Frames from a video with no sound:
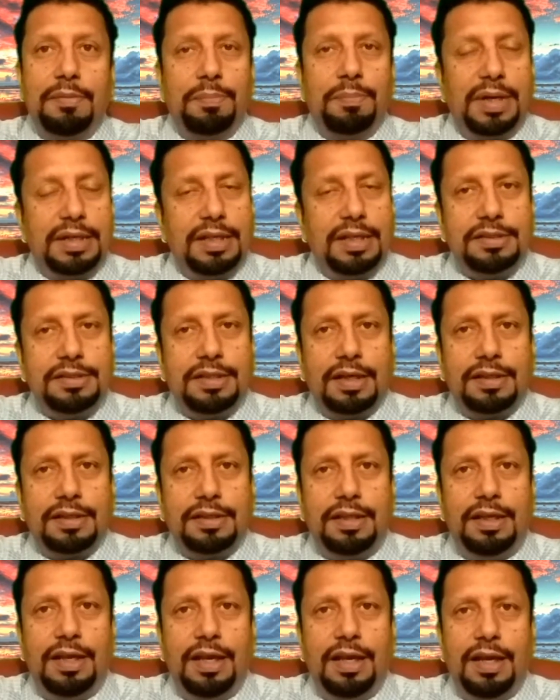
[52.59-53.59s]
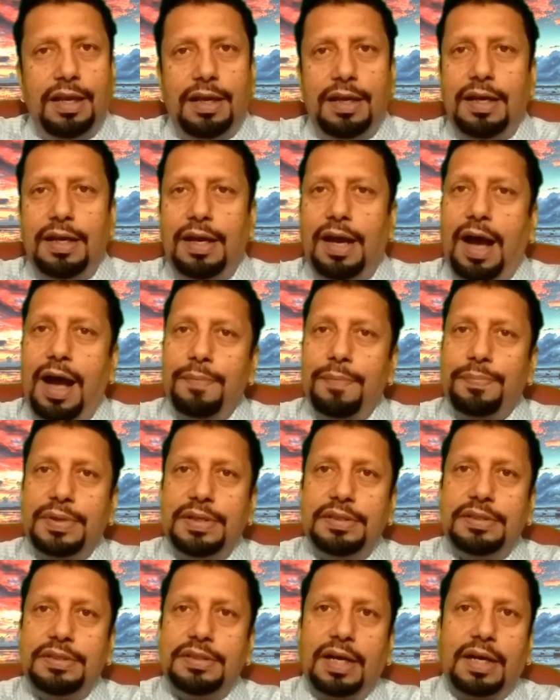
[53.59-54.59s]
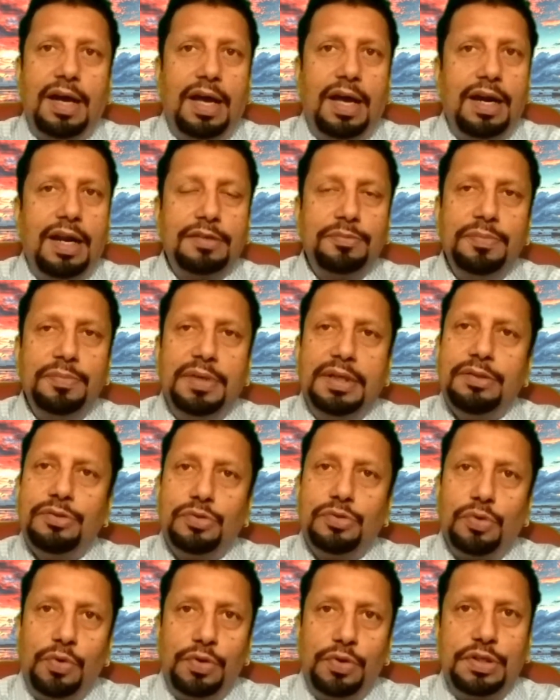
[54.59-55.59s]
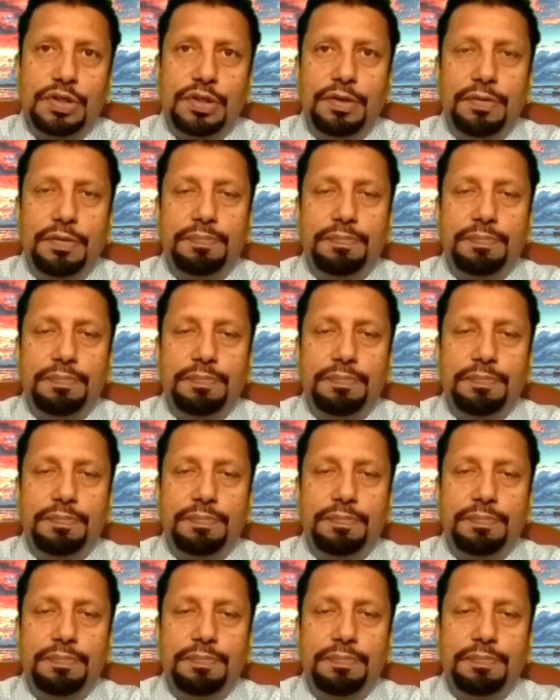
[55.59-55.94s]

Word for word: बदल सकती है आपकी सकारात्मक सोच